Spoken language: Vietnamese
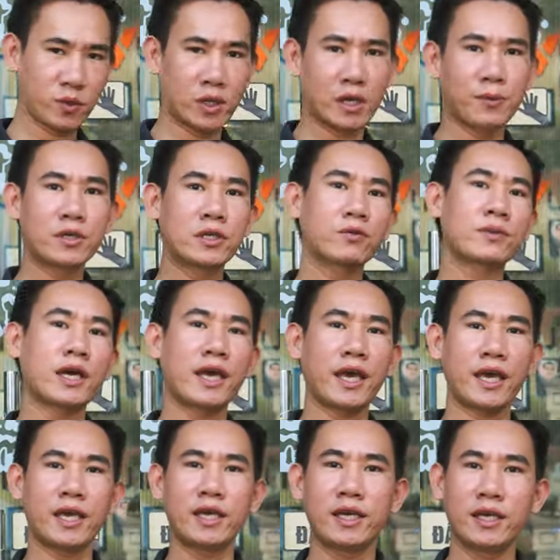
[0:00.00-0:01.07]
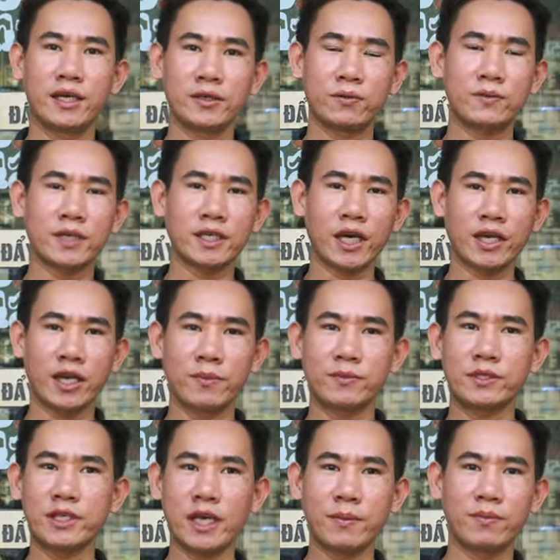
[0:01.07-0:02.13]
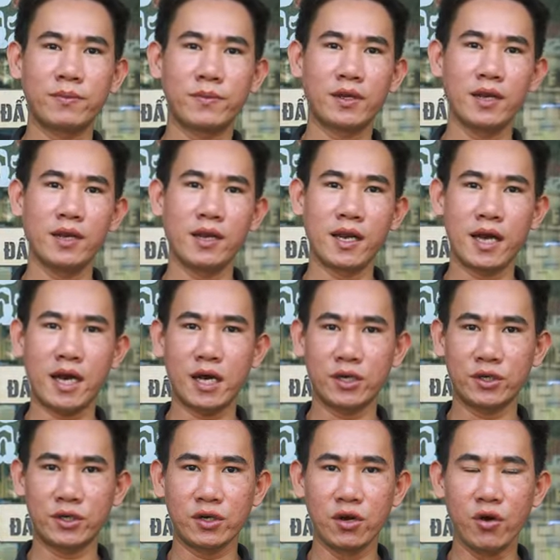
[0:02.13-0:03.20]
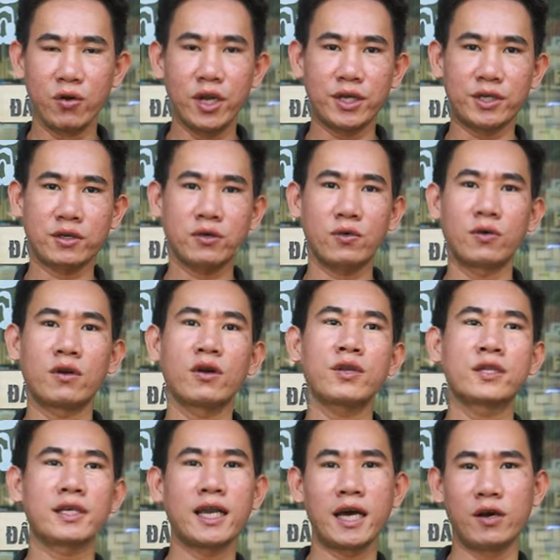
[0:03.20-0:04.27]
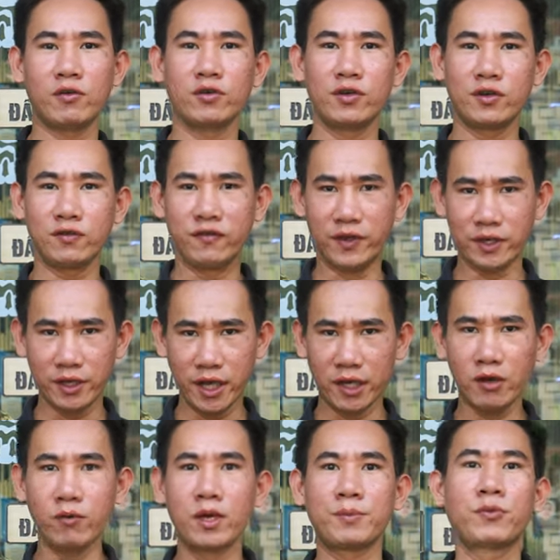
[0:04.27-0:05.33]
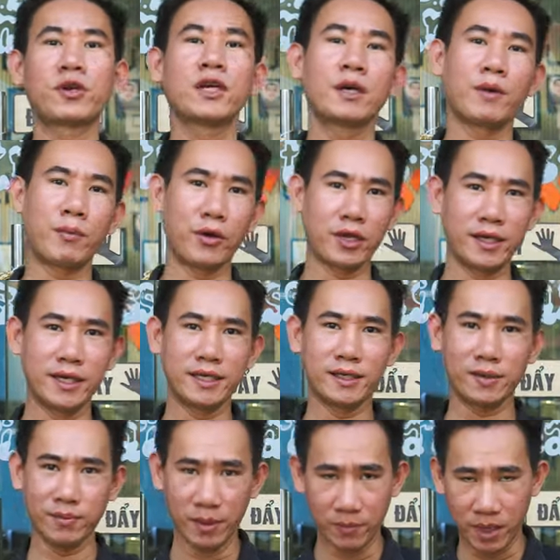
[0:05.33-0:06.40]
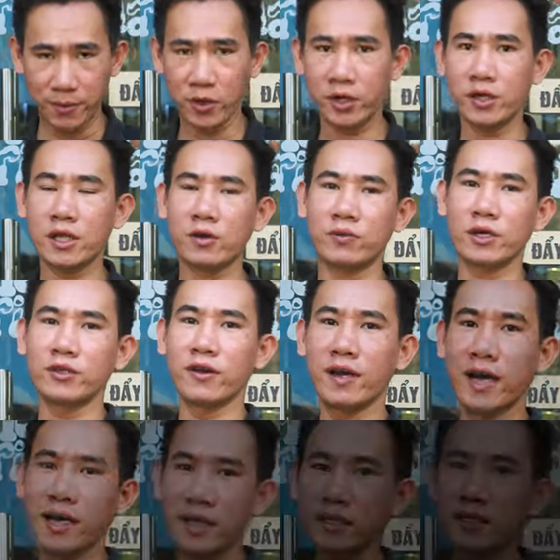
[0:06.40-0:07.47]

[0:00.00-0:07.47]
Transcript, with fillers: còn nằm đây thì chúng ta nghe chúng ta trải nghiệm xem là độ lịch của nó như thế nào vì tiền nó không lịch cũng đưa mà mọi người mời, mời mọi người cho ta cùng theo dõi